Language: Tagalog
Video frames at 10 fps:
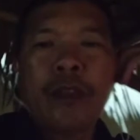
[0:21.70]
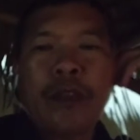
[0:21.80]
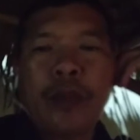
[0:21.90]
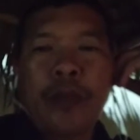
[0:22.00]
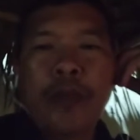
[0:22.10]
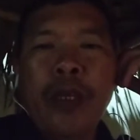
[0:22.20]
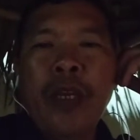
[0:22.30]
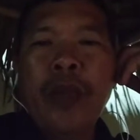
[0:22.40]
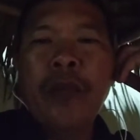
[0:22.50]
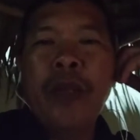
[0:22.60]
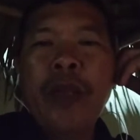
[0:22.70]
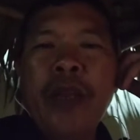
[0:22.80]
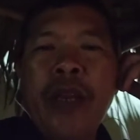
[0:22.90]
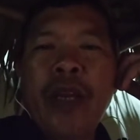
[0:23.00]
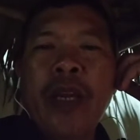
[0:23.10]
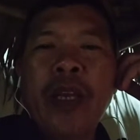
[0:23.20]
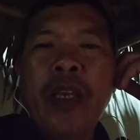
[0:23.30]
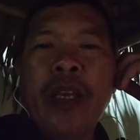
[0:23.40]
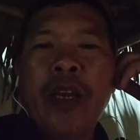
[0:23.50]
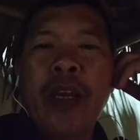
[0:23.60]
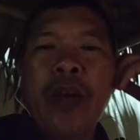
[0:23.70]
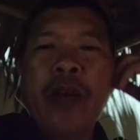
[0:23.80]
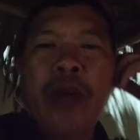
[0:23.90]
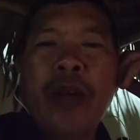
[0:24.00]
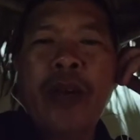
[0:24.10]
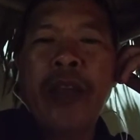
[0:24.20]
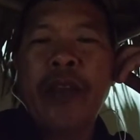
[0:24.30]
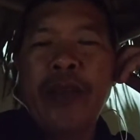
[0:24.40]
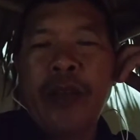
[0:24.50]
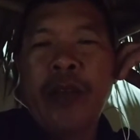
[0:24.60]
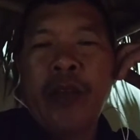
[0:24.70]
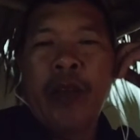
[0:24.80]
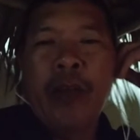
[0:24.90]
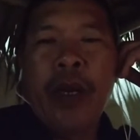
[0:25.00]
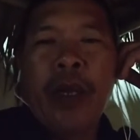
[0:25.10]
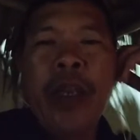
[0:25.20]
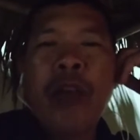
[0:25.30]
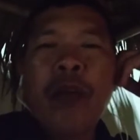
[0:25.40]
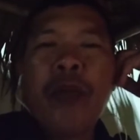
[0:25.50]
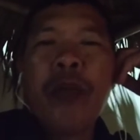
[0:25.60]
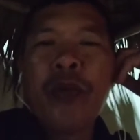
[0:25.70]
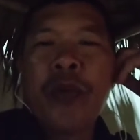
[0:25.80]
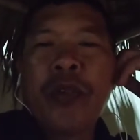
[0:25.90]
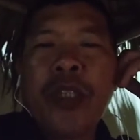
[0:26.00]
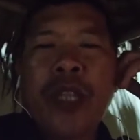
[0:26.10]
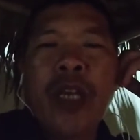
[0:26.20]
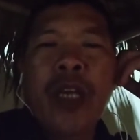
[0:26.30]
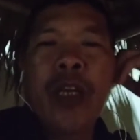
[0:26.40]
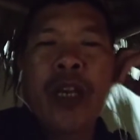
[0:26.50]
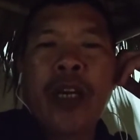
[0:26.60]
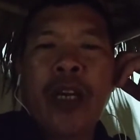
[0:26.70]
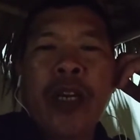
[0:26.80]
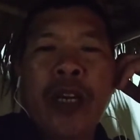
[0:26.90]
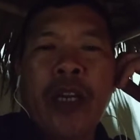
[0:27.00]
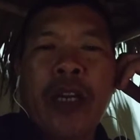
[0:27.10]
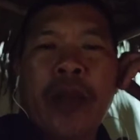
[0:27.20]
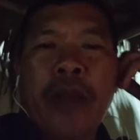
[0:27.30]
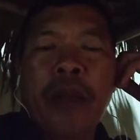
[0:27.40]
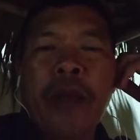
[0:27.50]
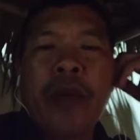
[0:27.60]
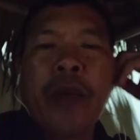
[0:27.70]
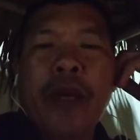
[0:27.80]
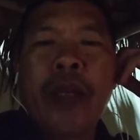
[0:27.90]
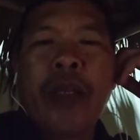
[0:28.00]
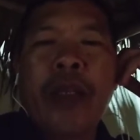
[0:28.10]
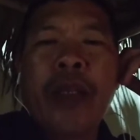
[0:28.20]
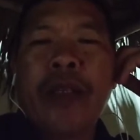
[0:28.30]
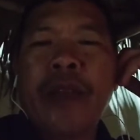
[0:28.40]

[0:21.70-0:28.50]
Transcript: Piling ba niya ikaw ay may lungkot na naramdaman?